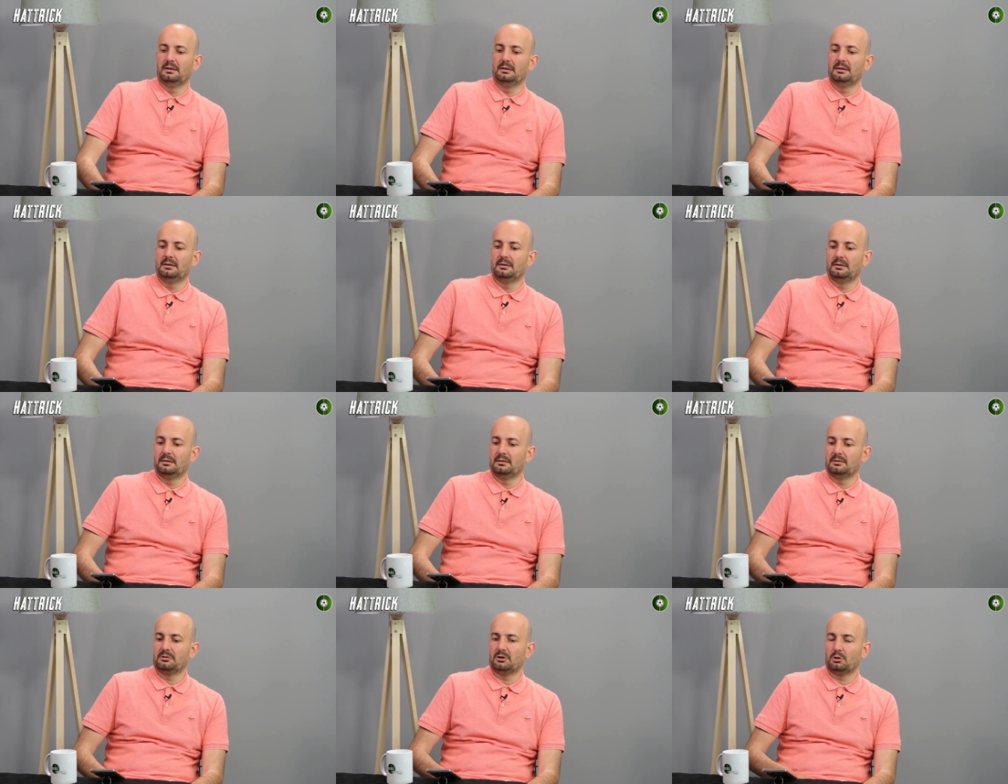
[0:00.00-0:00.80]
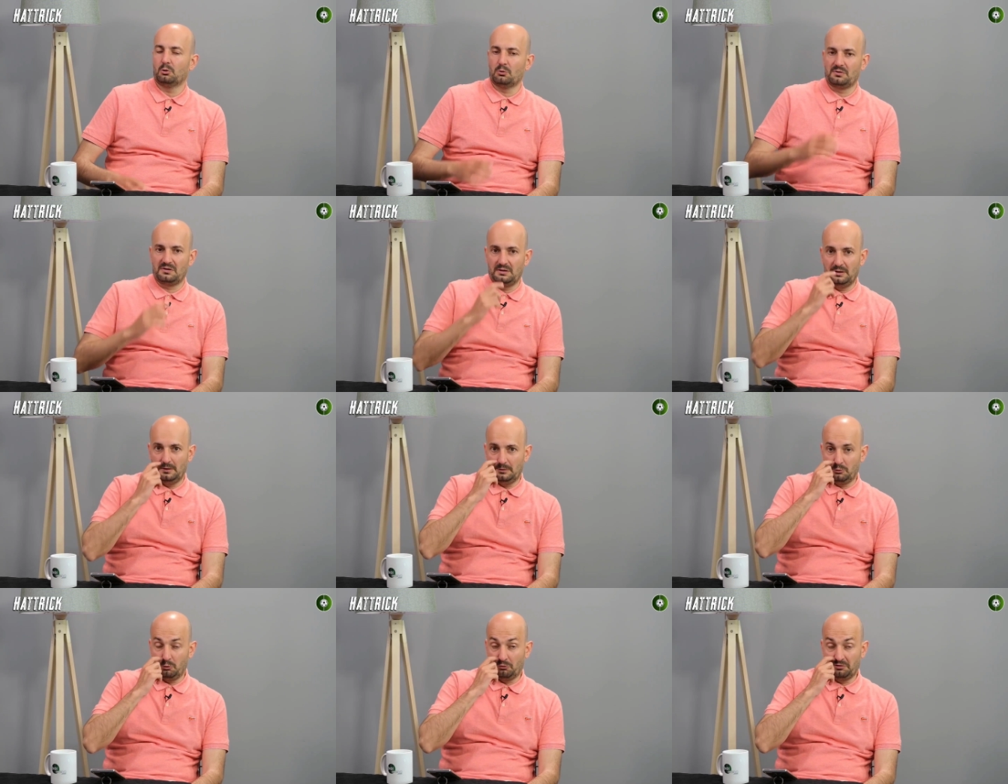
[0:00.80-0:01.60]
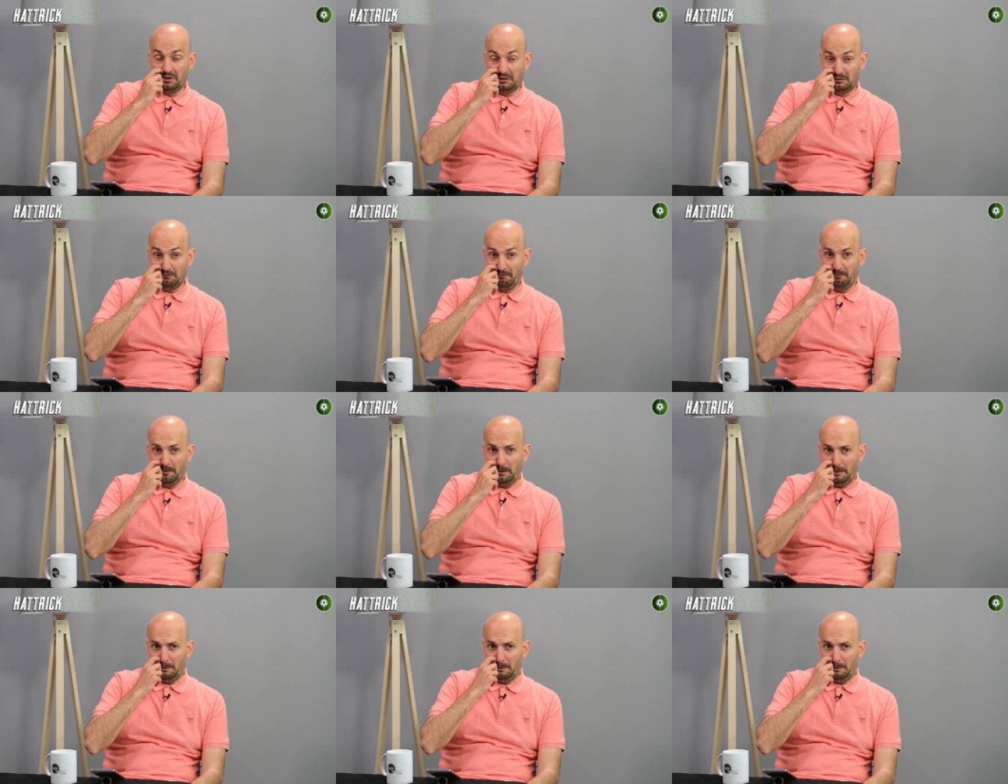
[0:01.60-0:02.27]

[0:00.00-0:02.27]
E, işte Rossi'ye çok teklif var.